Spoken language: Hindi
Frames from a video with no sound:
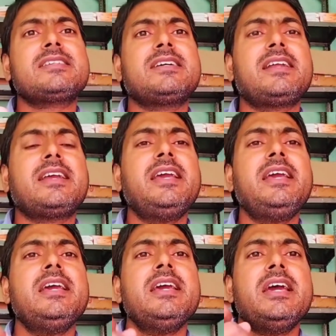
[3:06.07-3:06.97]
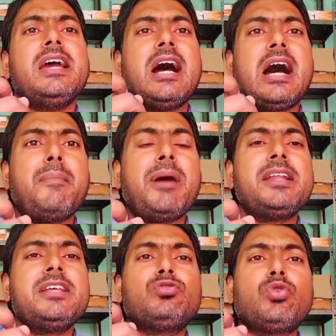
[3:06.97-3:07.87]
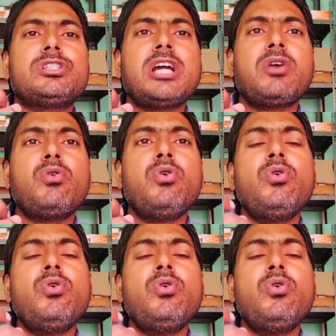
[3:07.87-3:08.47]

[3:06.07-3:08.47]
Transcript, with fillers: करके हमारे त्वचा को